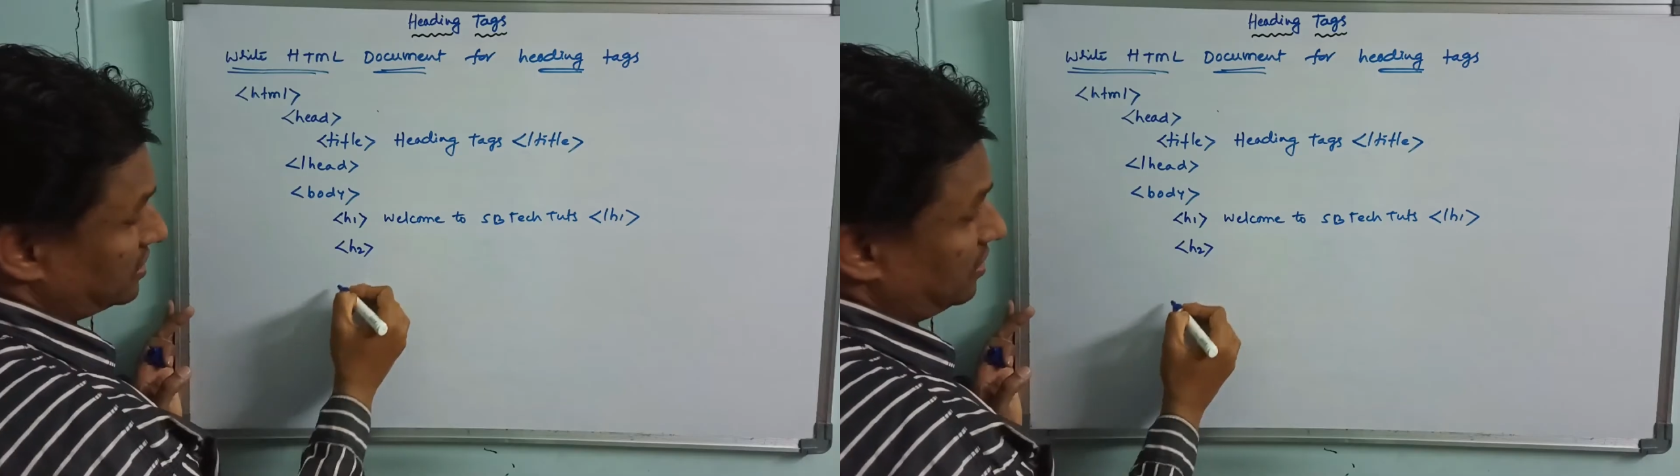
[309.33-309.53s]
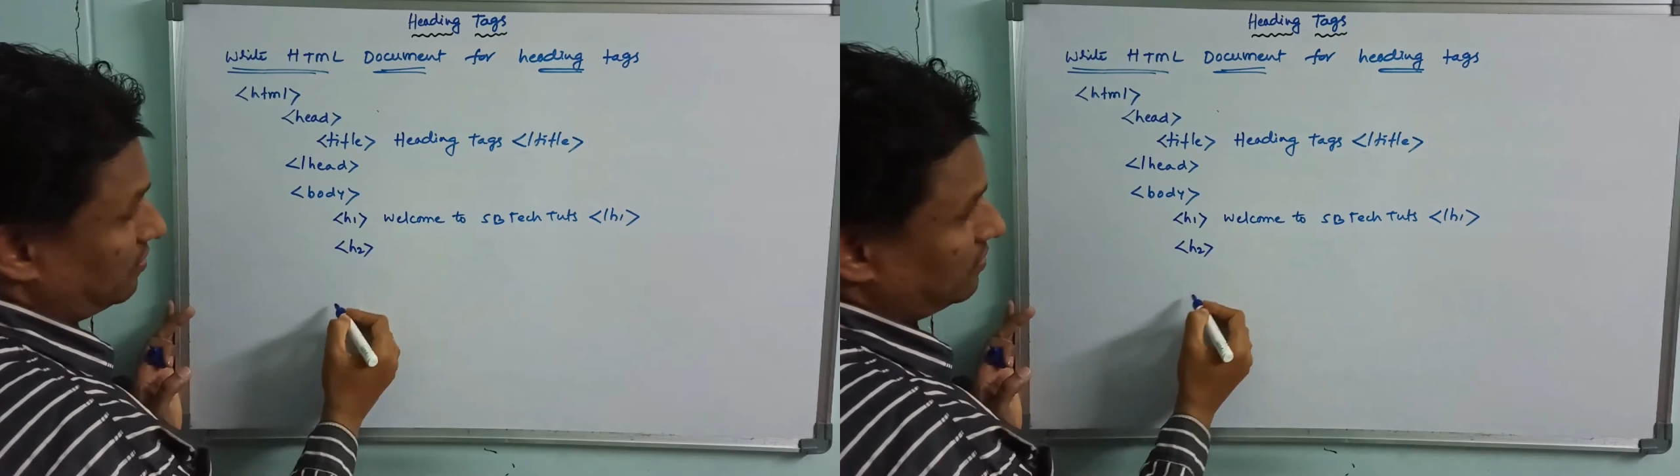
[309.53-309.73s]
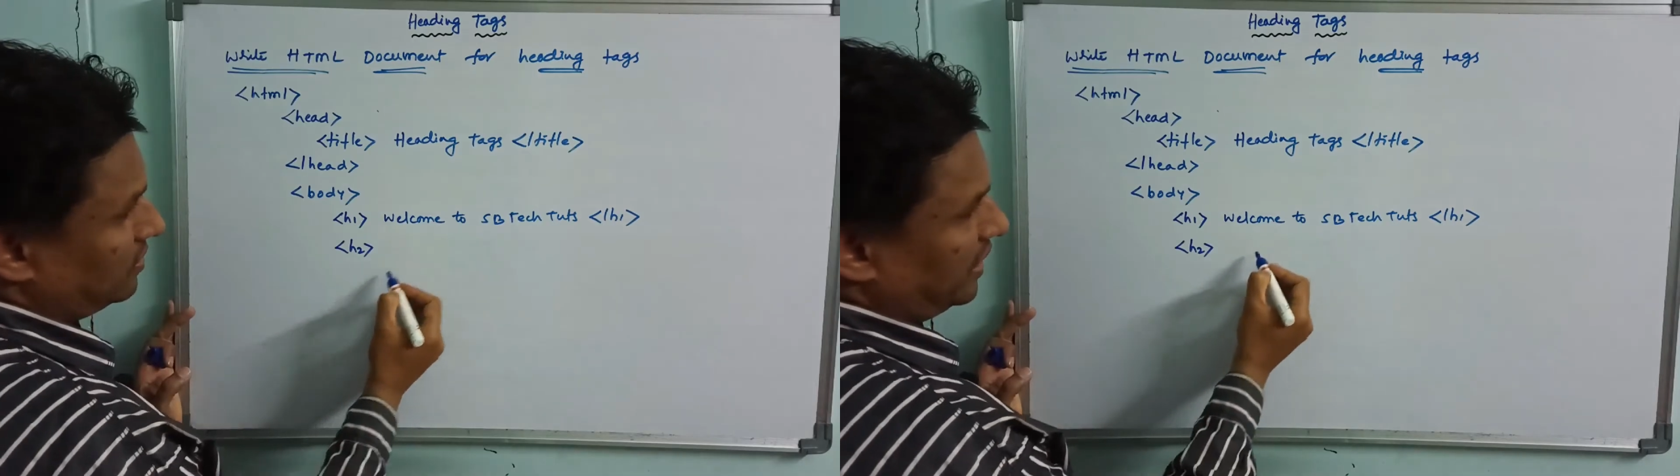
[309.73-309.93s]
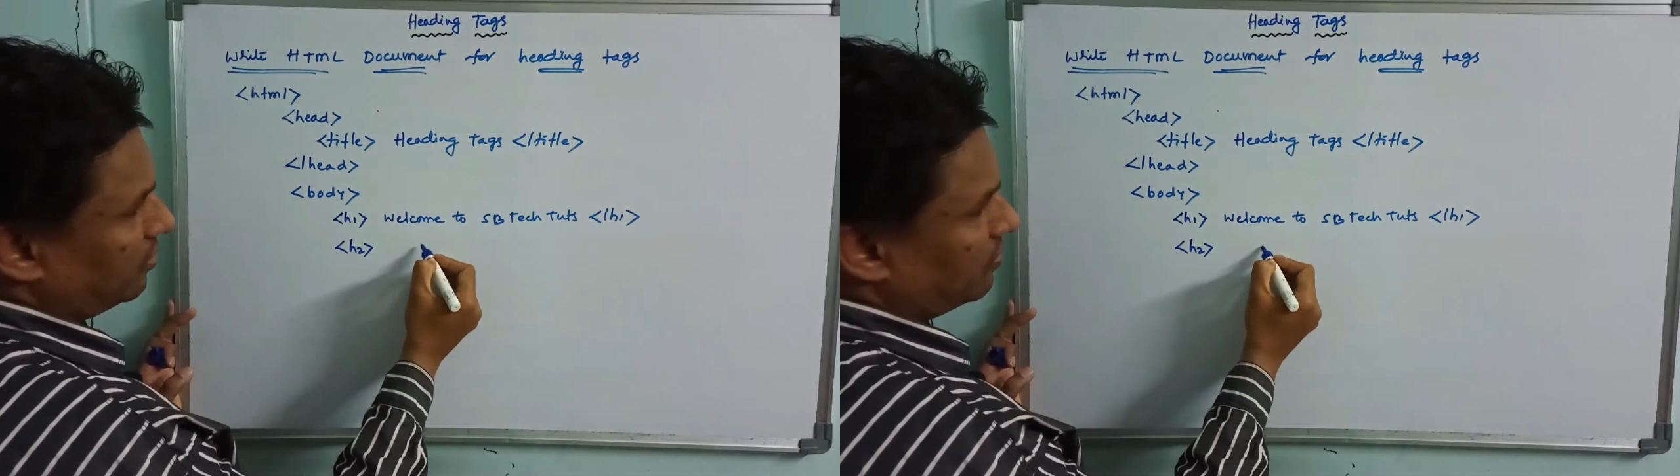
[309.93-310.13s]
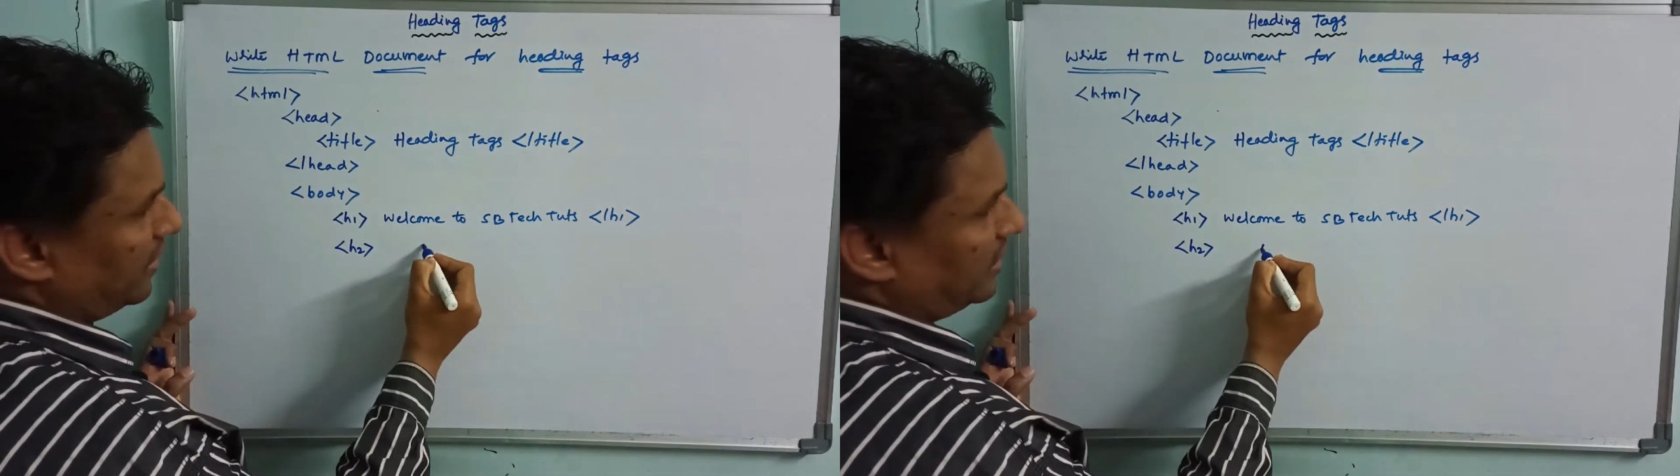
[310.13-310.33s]
యూజ్ చేస్తాను దీన్ని
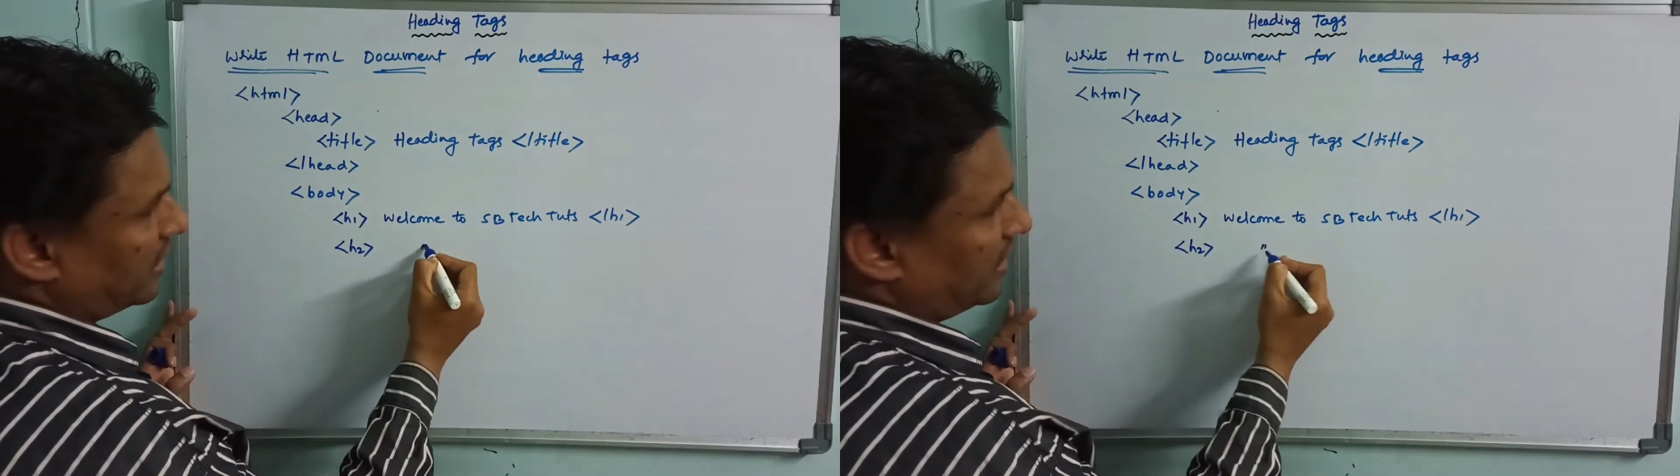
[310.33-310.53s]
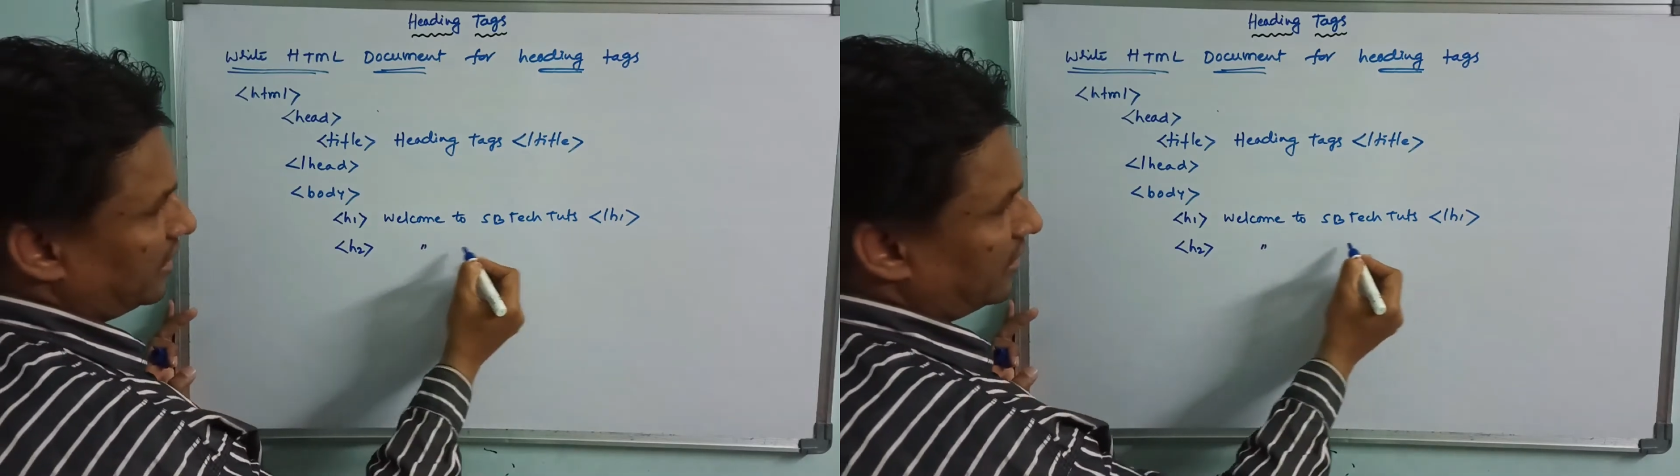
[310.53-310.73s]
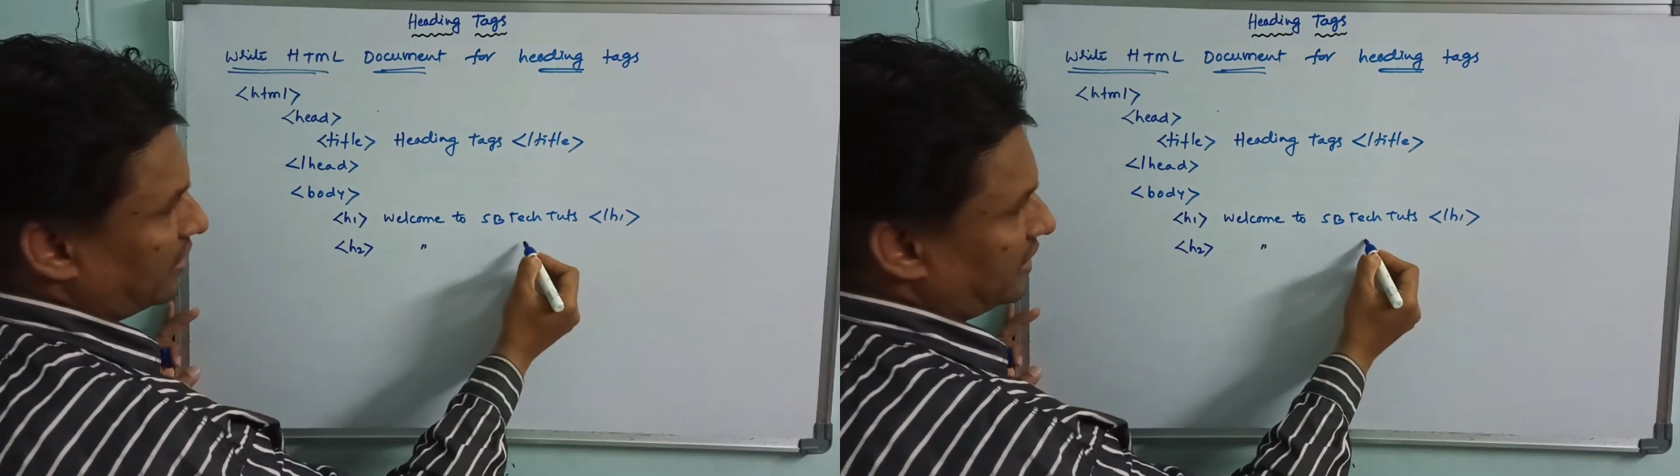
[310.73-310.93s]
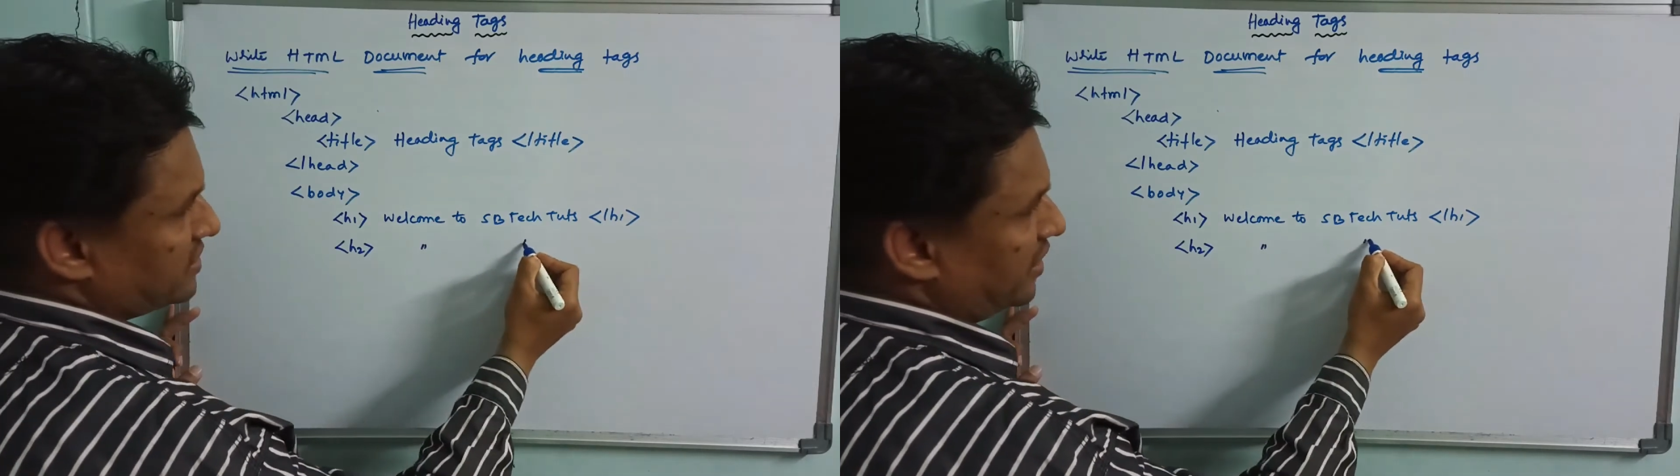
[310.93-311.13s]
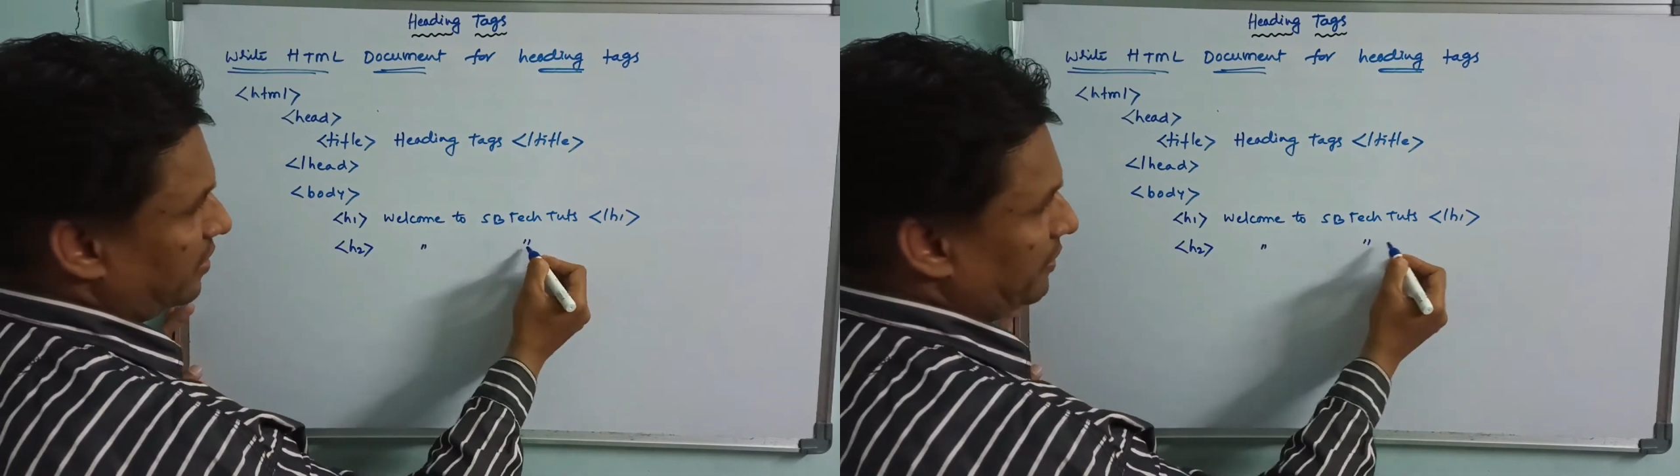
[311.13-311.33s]
కూడా ఇదే కంటెంట్
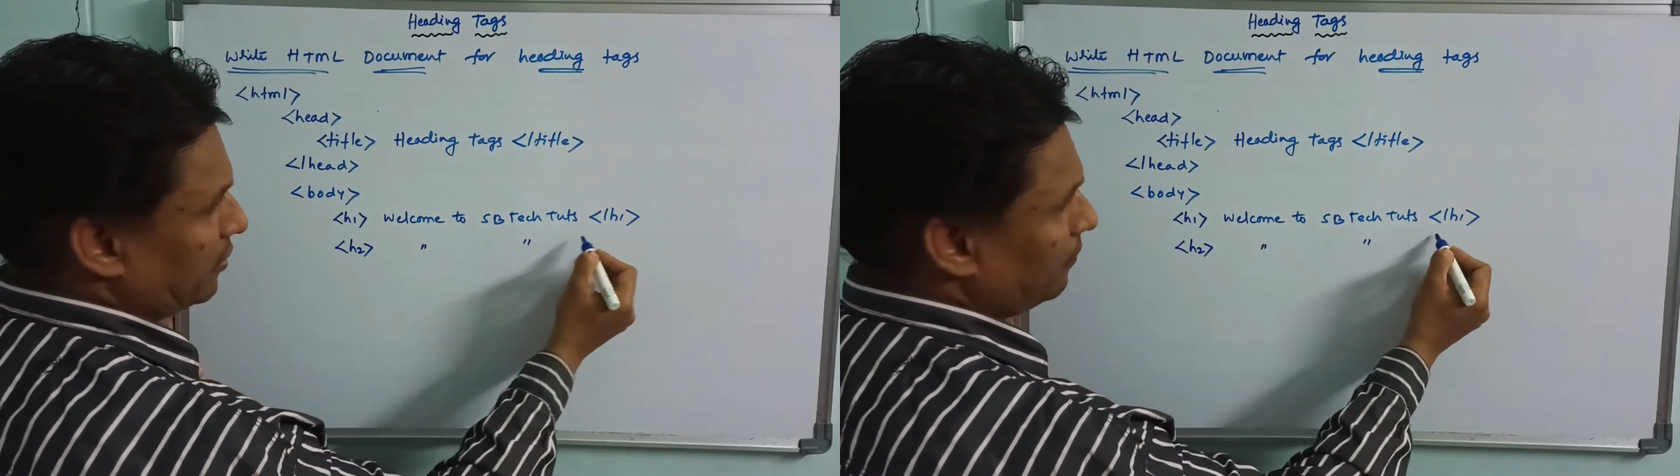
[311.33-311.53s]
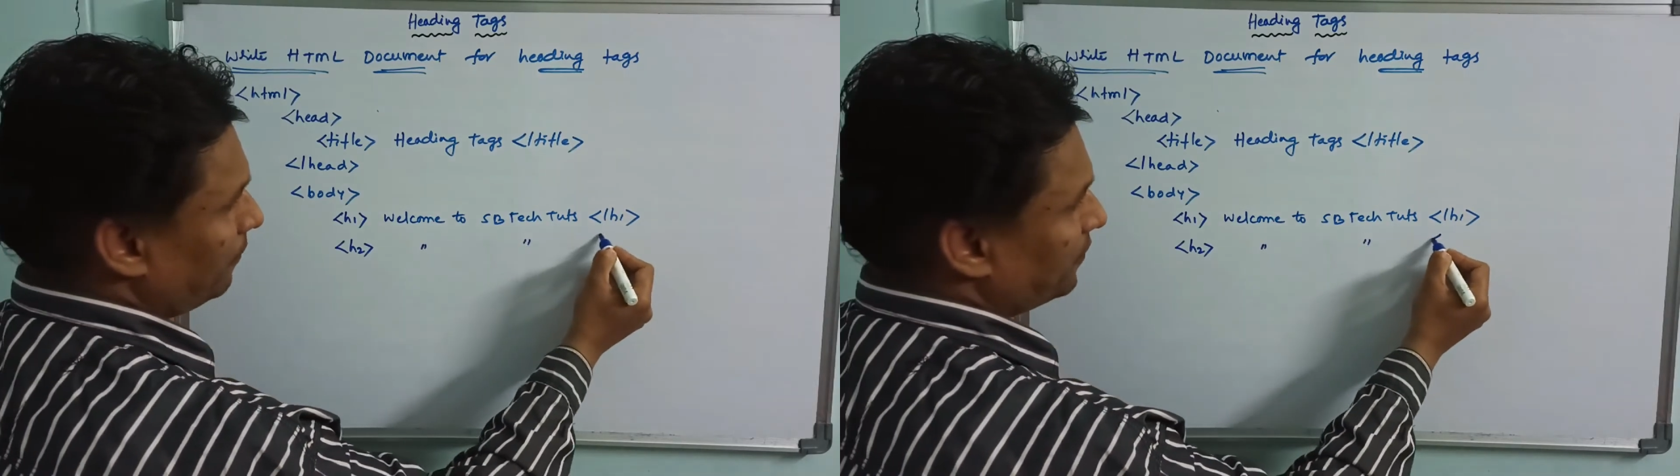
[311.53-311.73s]
రాసేయండి మీరు